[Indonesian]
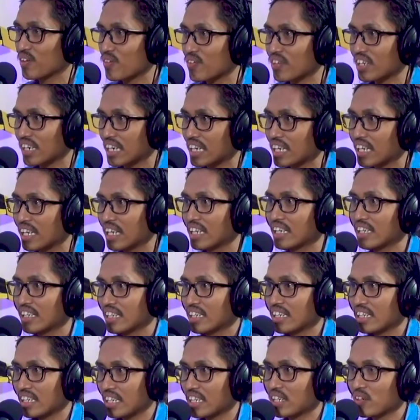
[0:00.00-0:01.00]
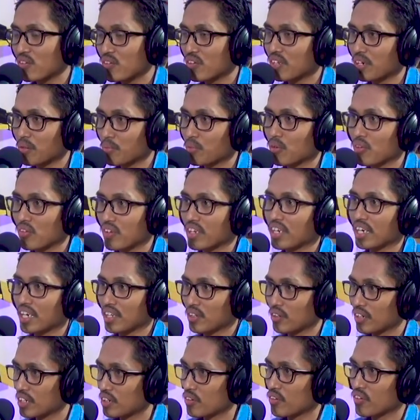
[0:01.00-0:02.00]
industri industri musik
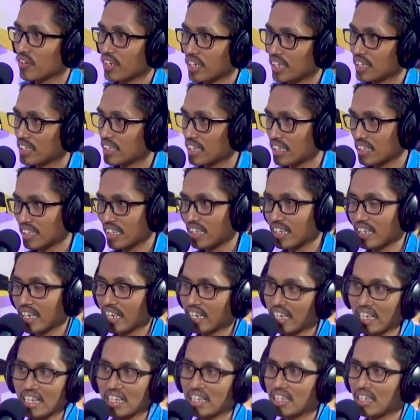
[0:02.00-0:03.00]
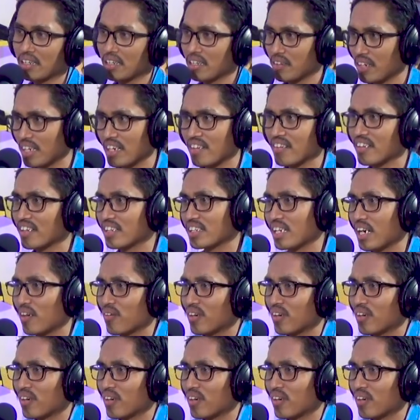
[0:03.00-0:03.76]
atau industri entertain kayak kayak gini? Gimana sih